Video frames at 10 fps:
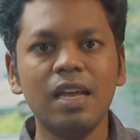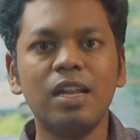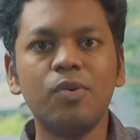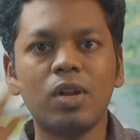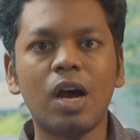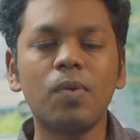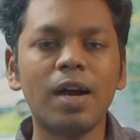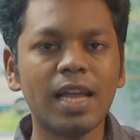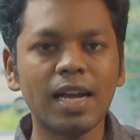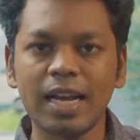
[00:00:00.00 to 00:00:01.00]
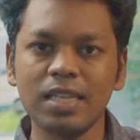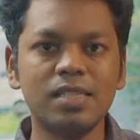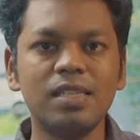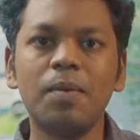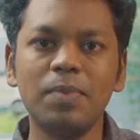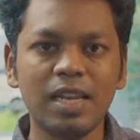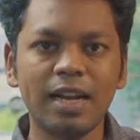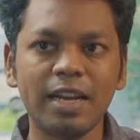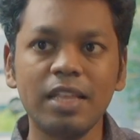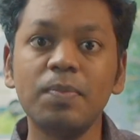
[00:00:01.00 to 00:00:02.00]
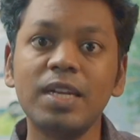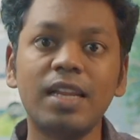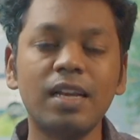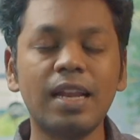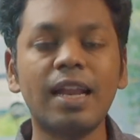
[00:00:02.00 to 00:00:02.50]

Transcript: இல்லை ஒரு அவார்டாக கிடச்சிது அப்படின்லாம் கிடையாது பட் எனக்கு